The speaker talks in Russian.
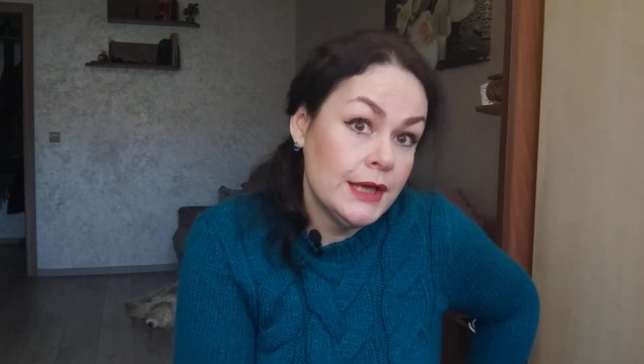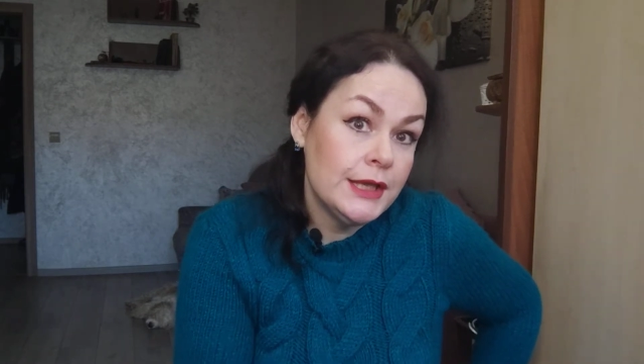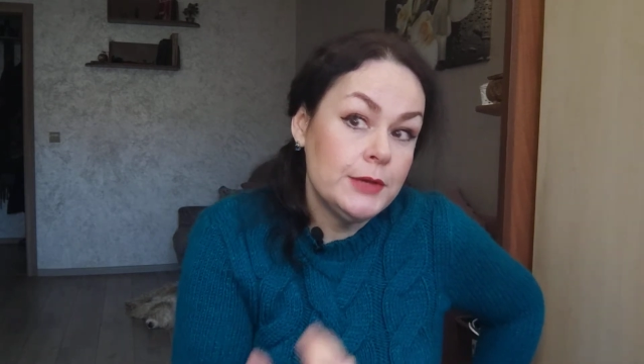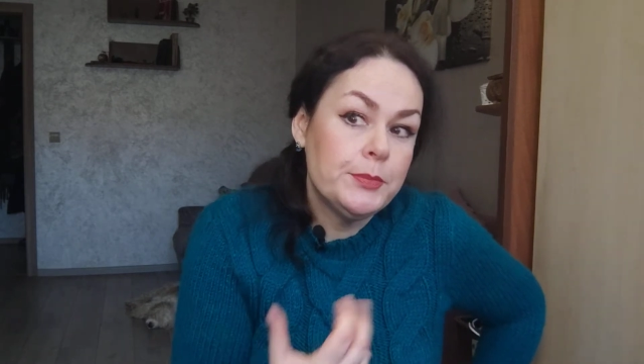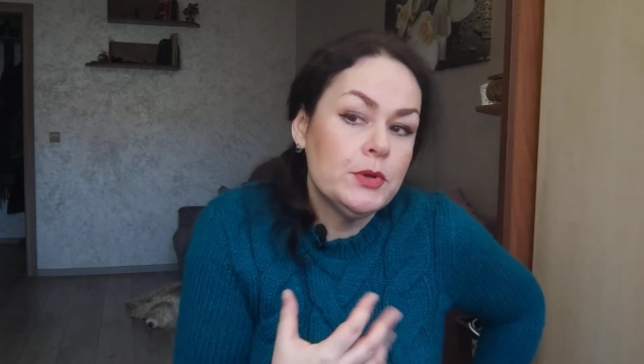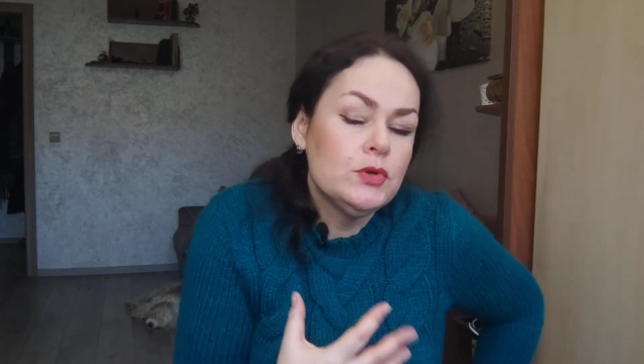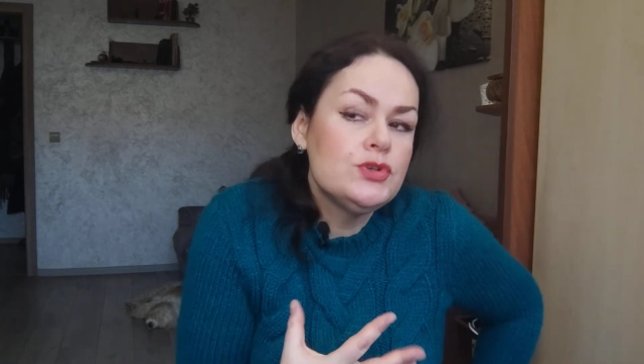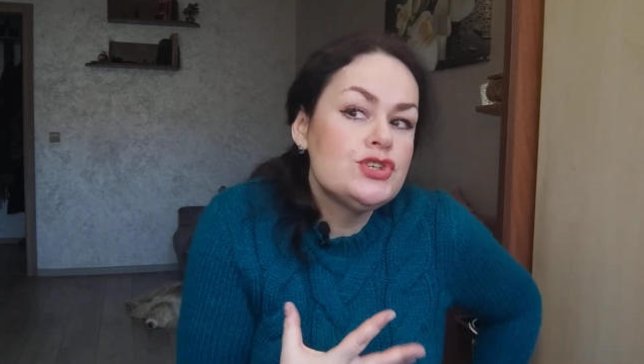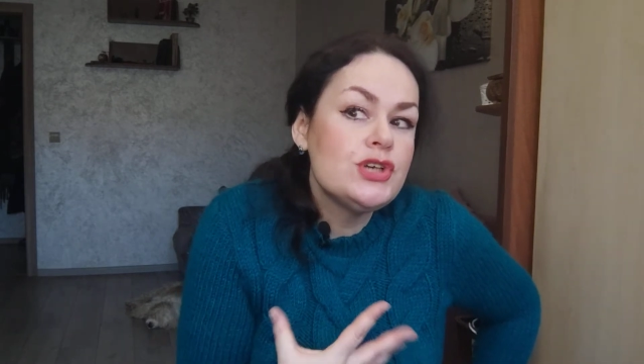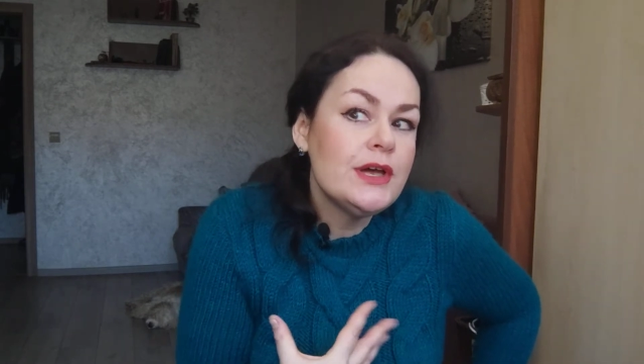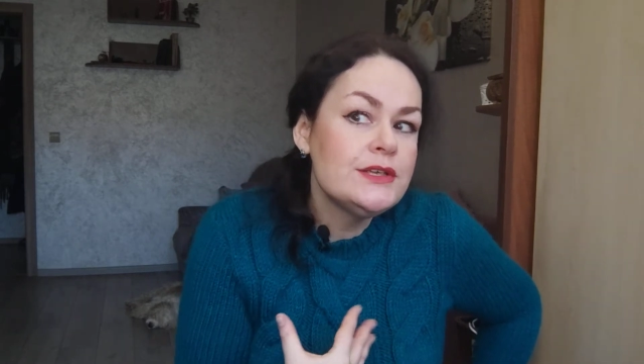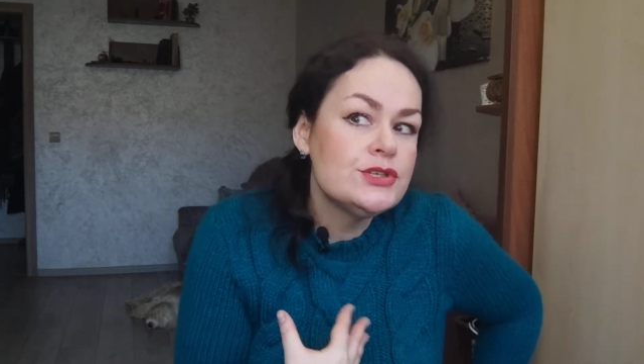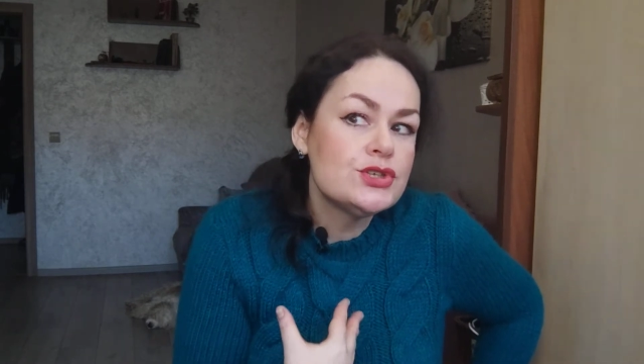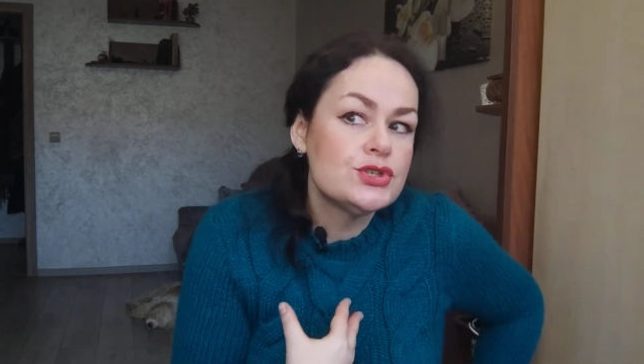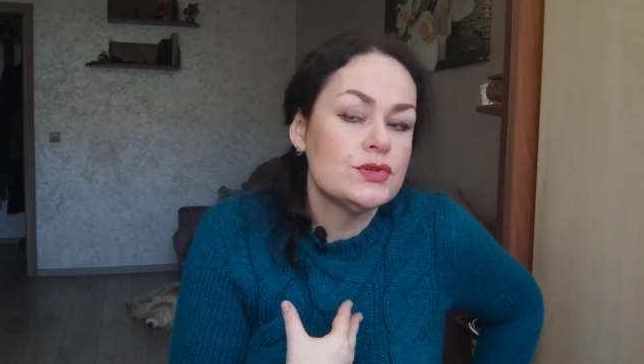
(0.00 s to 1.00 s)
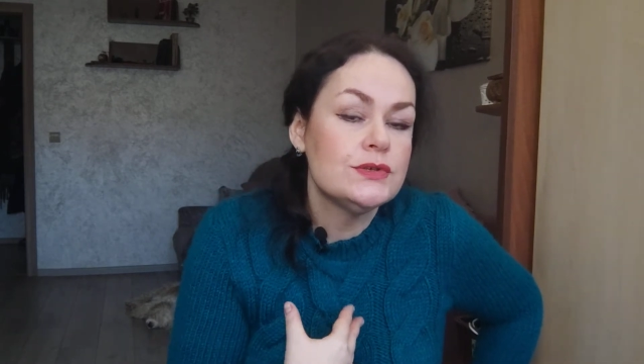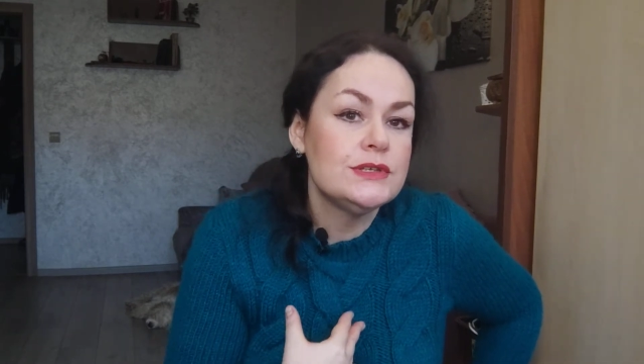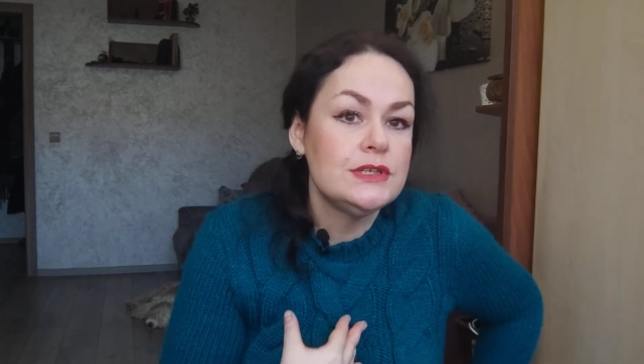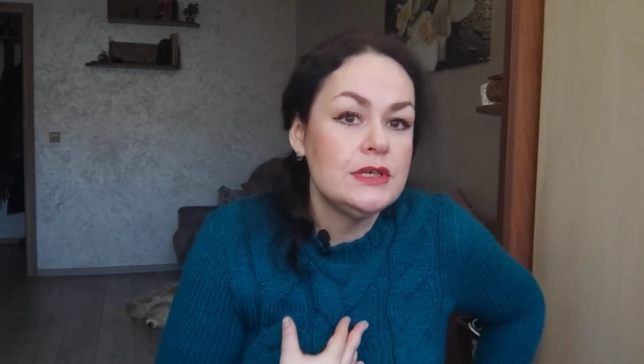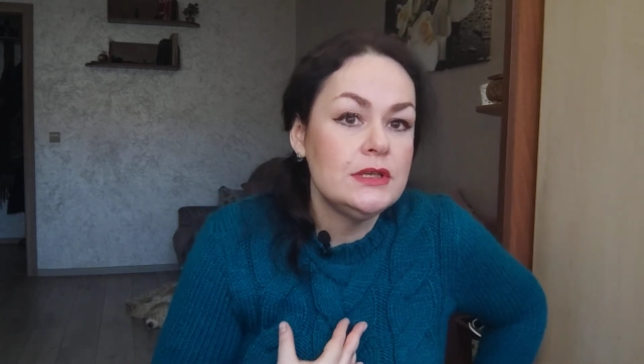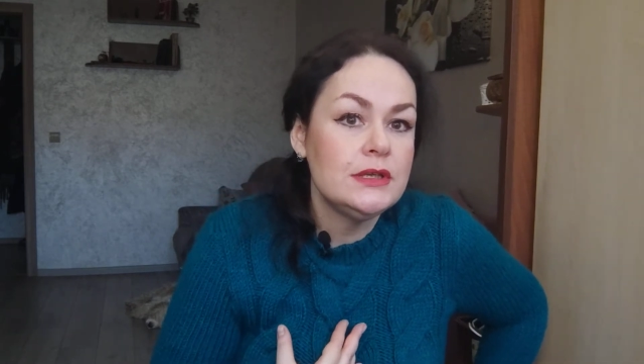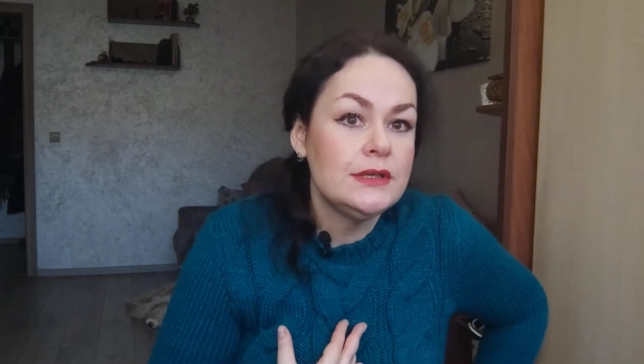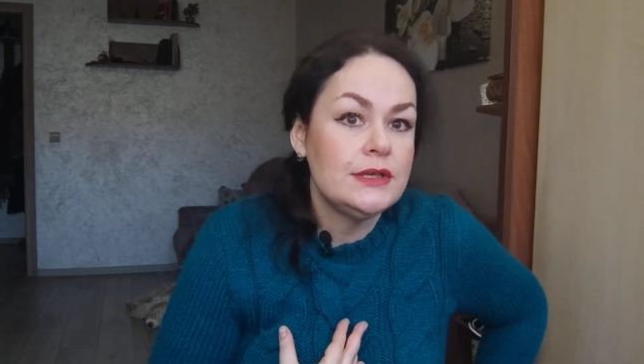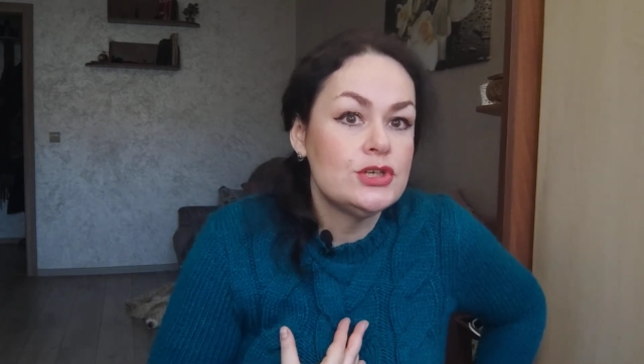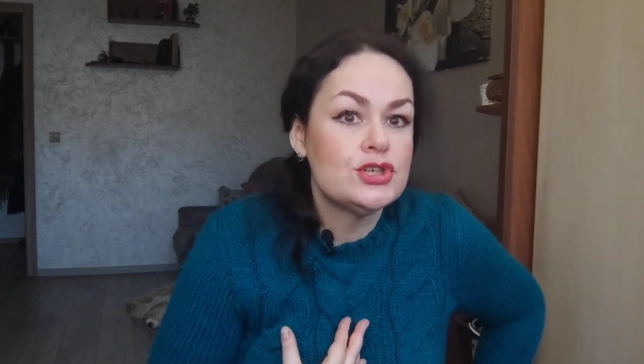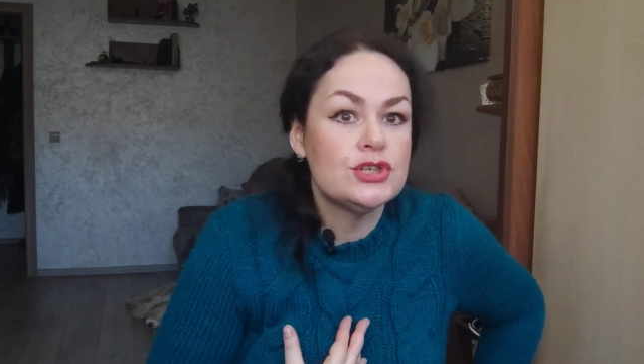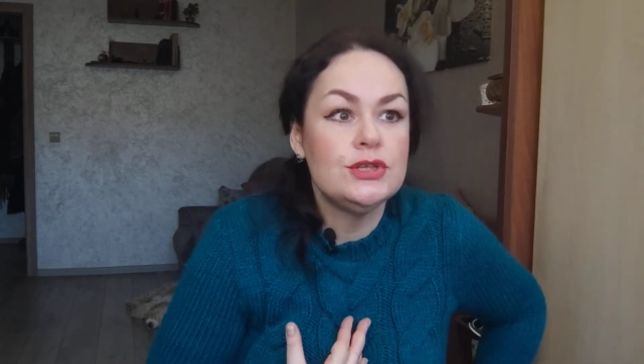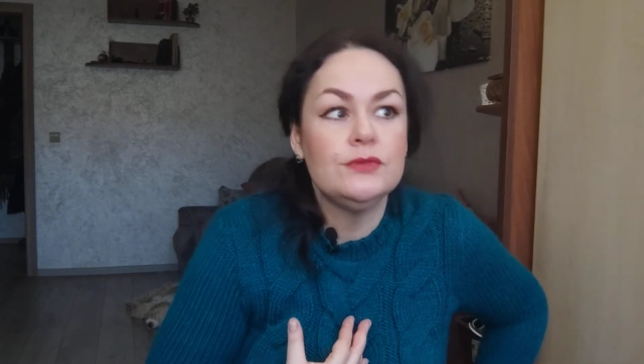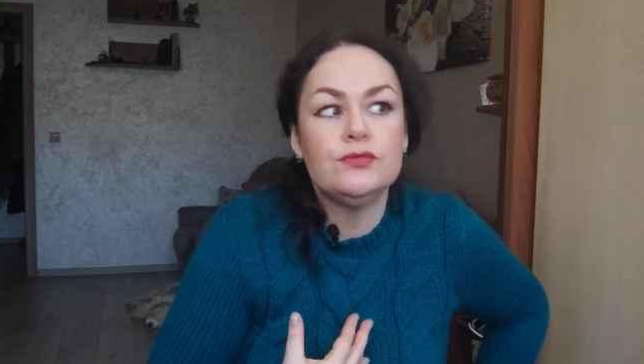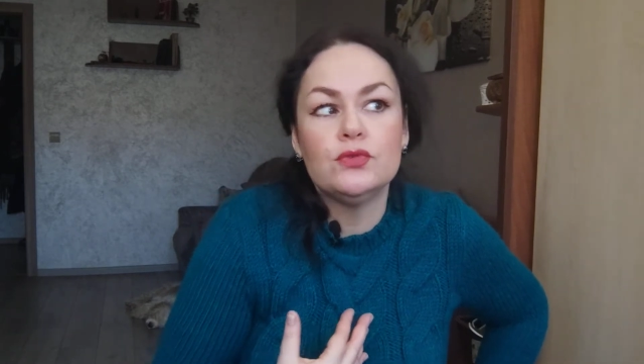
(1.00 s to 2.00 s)
И получается, что дело
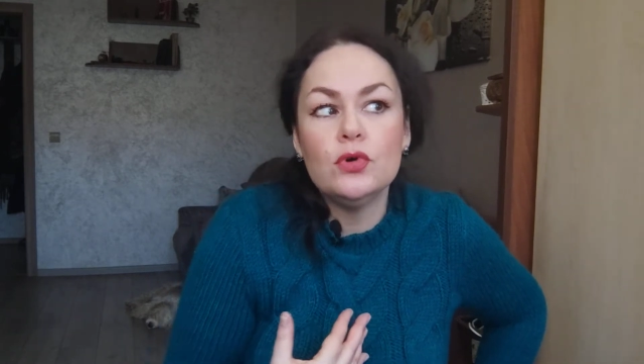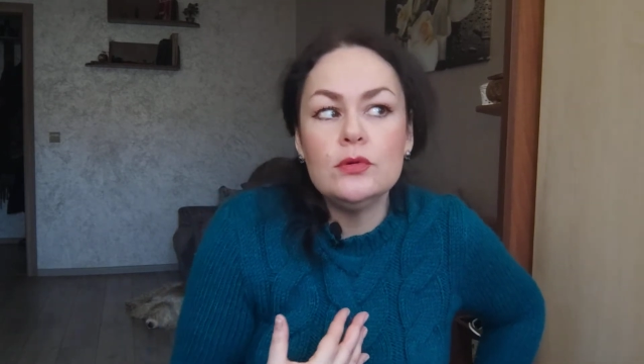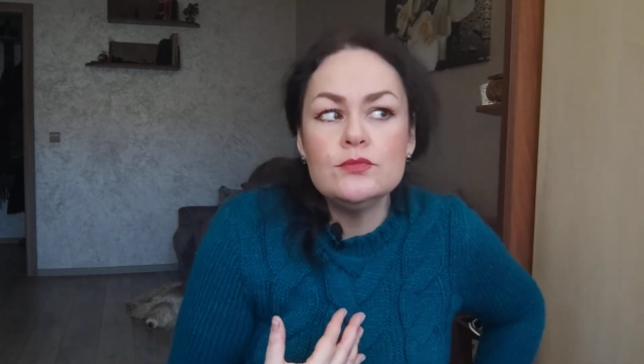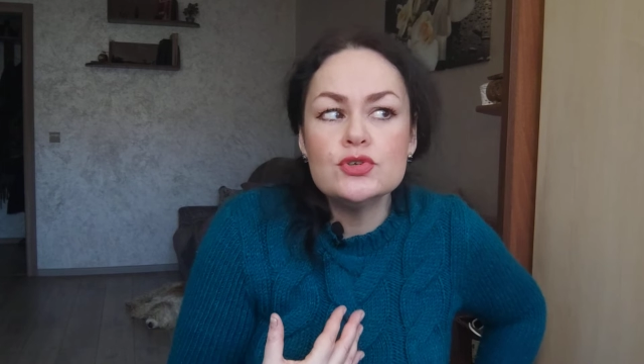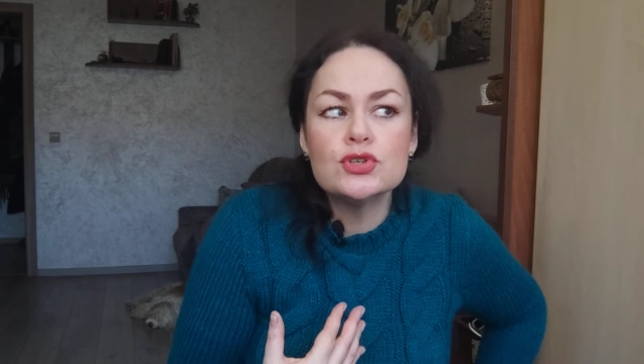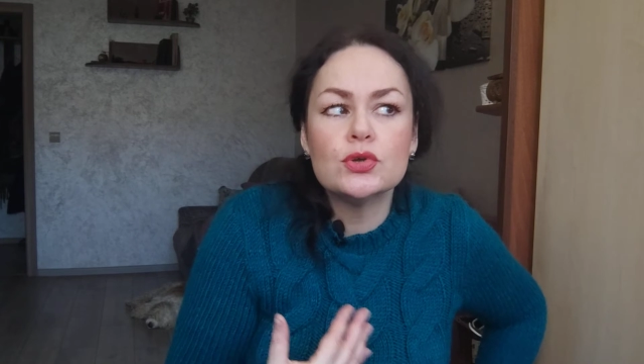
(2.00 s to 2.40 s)
даже не в том,